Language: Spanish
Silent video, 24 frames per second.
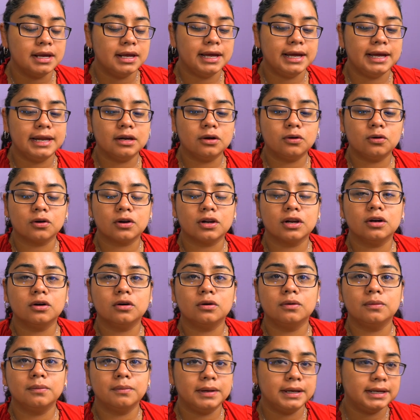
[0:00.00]
El
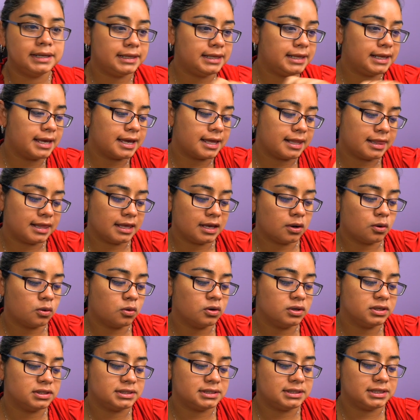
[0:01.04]
correo el día de
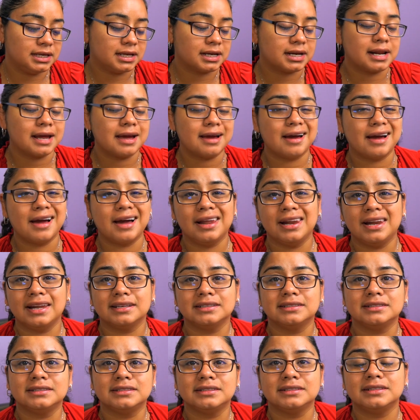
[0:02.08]
hoy cierra a
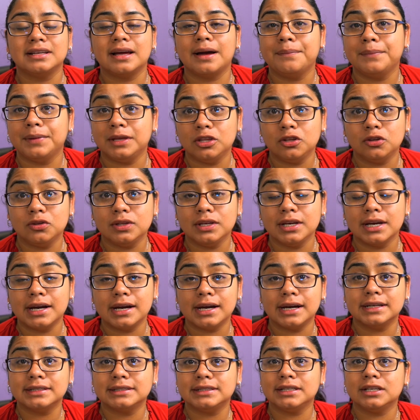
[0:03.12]
las a
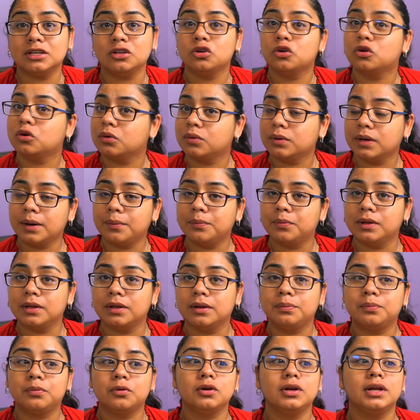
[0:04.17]
mediodía, así que no lo voy a
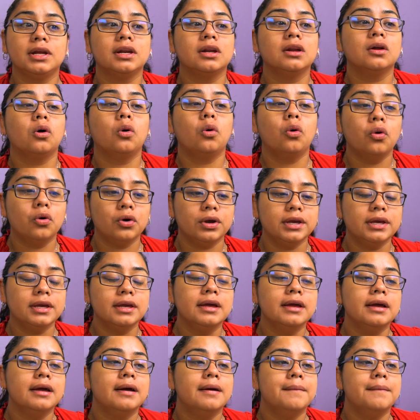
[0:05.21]
poder poner hoy,
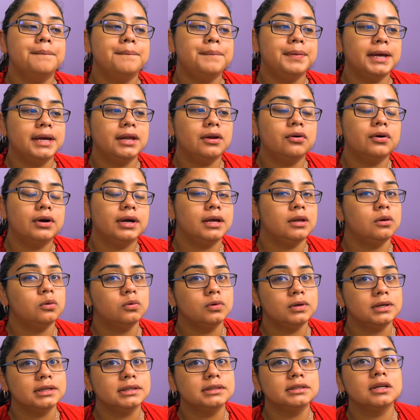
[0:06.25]
pero el
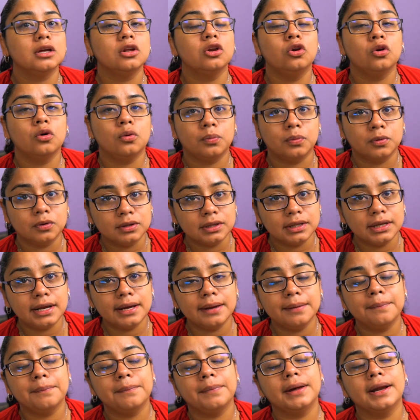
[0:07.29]
lunes lo
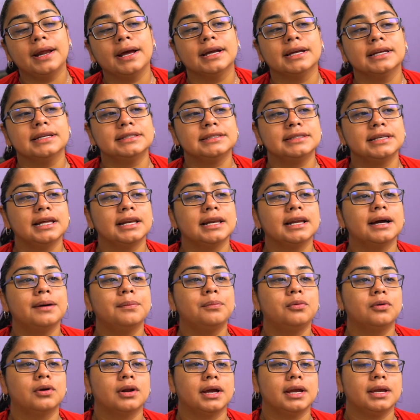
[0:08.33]
pondré para que salga
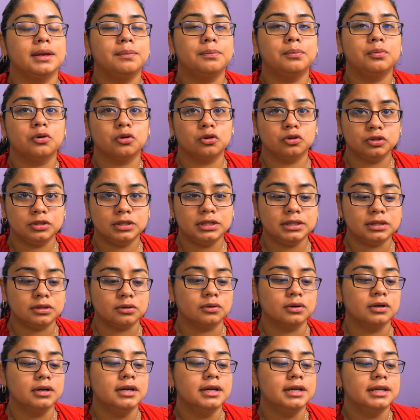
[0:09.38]
por ahí
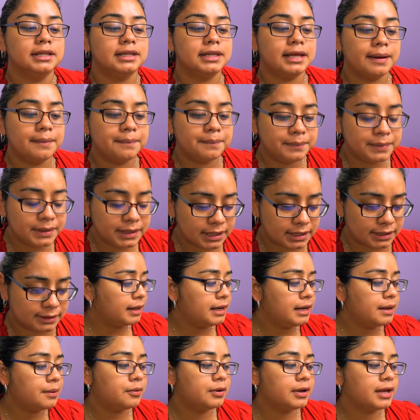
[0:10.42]
prontito. También
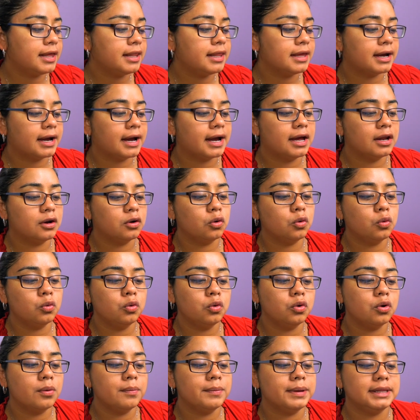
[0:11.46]
le voy a dejar
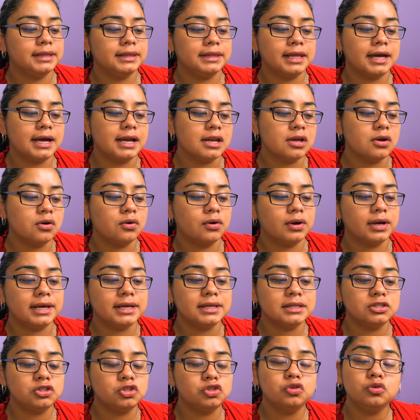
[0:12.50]
un comentario
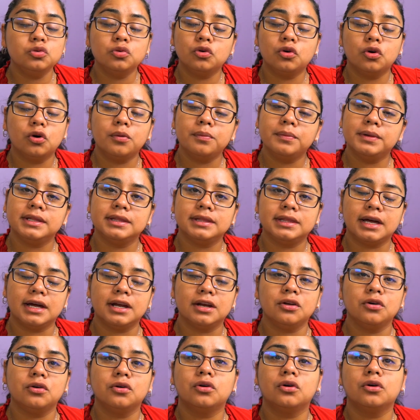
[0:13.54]
en su
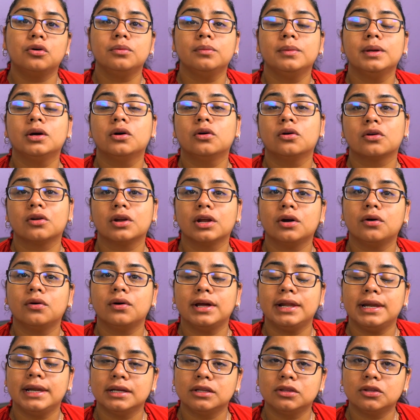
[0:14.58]
comentario con mi correo
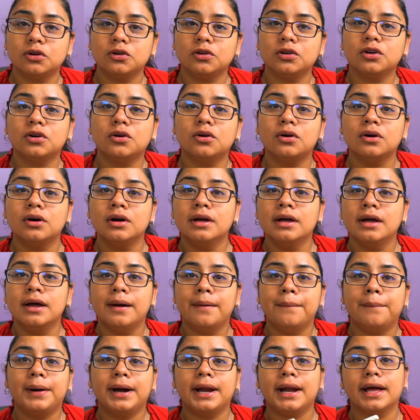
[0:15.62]
electrónico
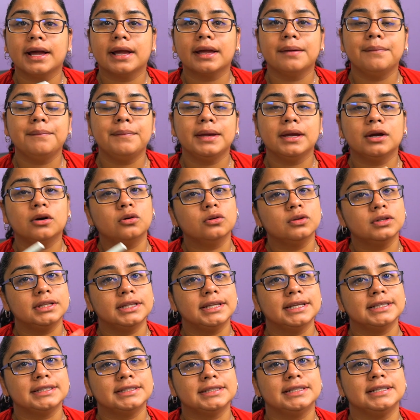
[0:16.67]
para que me
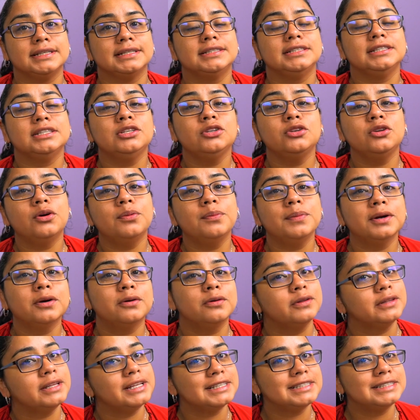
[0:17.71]
conteste. Si no me
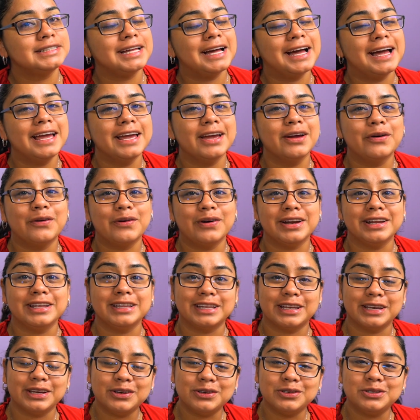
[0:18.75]
contesta en
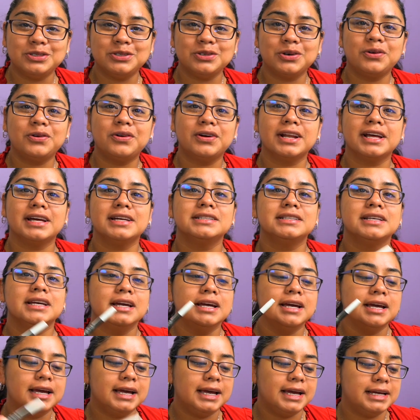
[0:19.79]
48 horas,
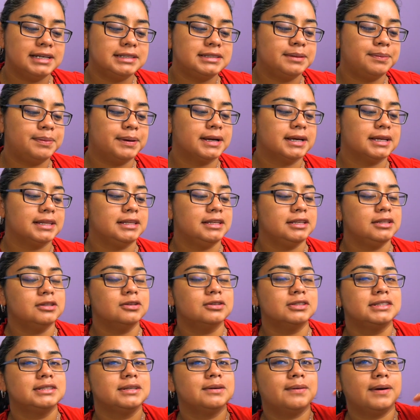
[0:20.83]
este
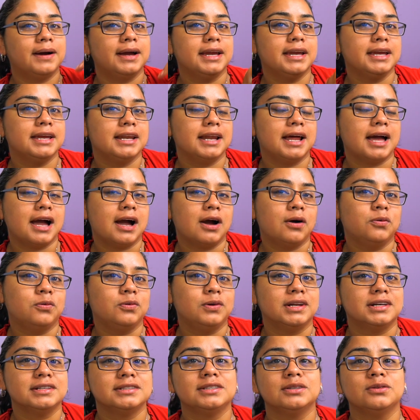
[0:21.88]
paquetito se va a ir a
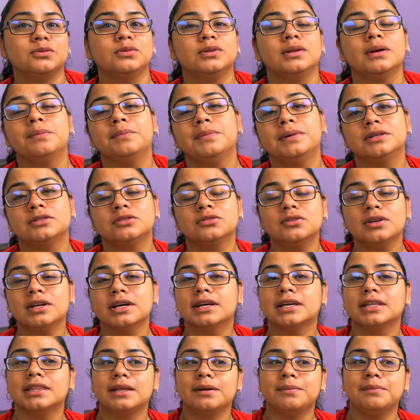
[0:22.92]
una segunda
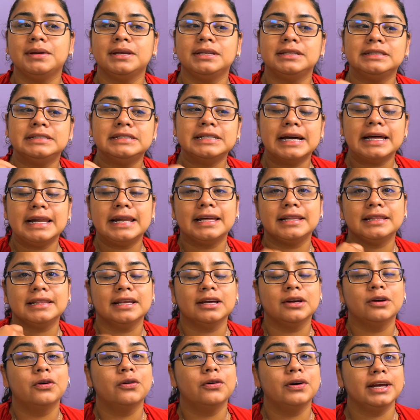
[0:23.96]
persona que también ya la
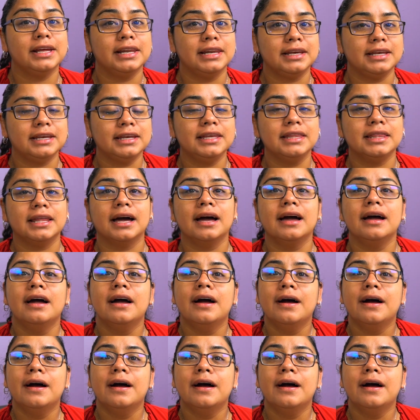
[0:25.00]
tengo elegida.